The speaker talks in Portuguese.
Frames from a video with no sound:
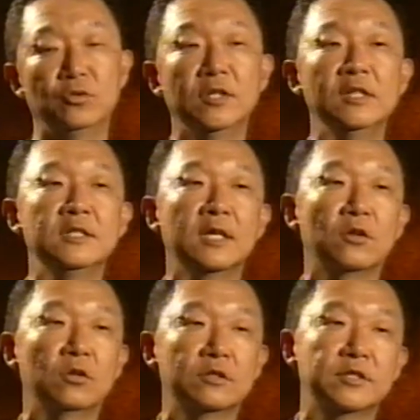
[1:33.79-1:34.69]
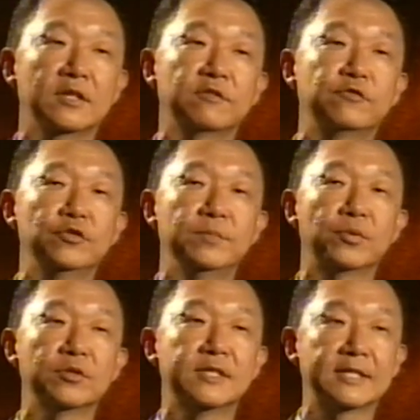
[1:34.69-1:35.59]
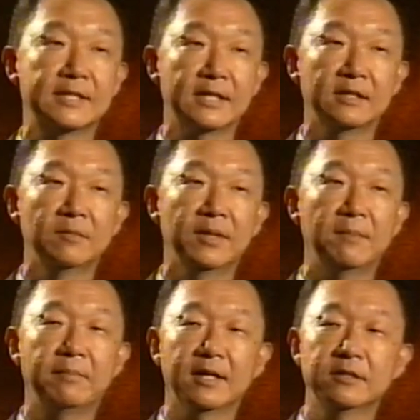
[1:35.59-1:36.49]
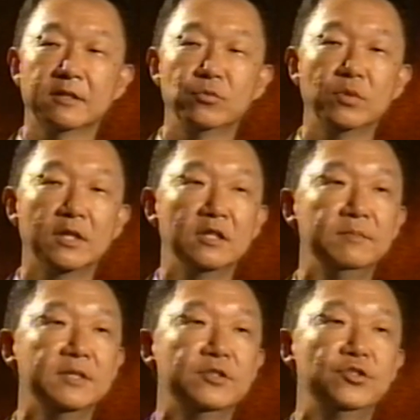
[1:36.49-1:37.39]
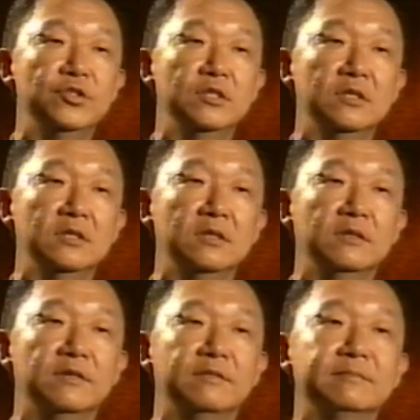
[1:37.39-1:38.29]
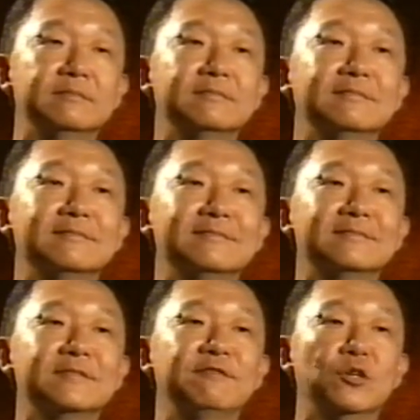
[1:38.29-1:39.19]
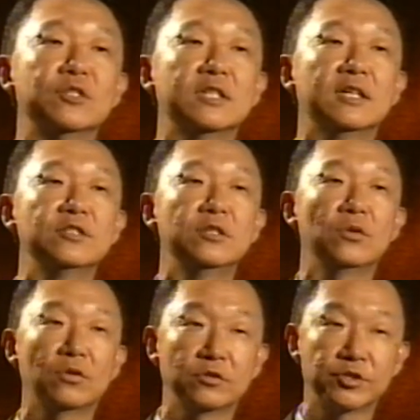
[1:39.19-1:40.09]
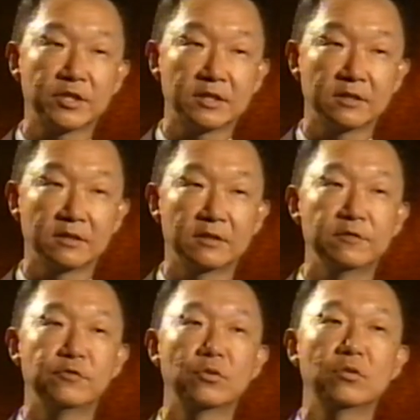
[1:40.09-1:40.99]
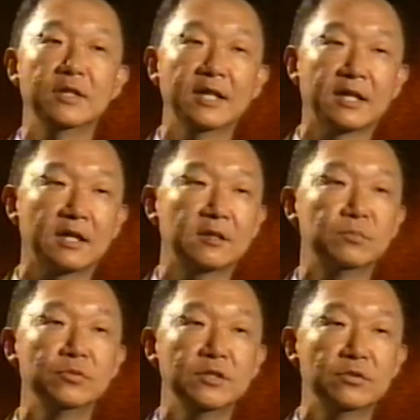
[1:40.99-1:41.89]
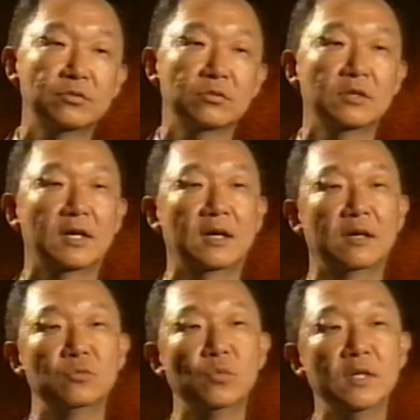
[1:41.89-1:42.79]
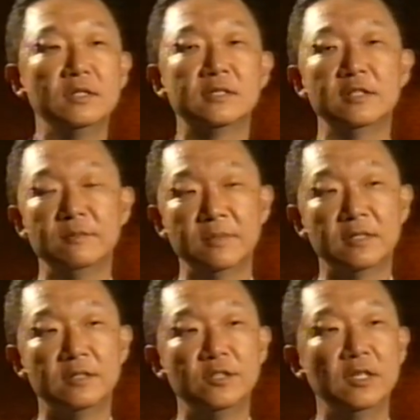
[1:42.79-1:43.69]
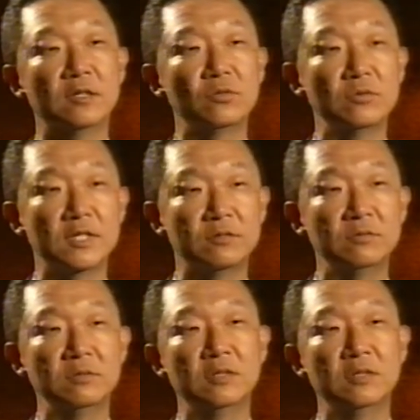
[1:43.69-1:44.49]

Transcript: Dona Lizelotti ela foi processada pela prática do crime de falsidade ideológica e foi condenada por isso a um ano e seis meses de reclusão.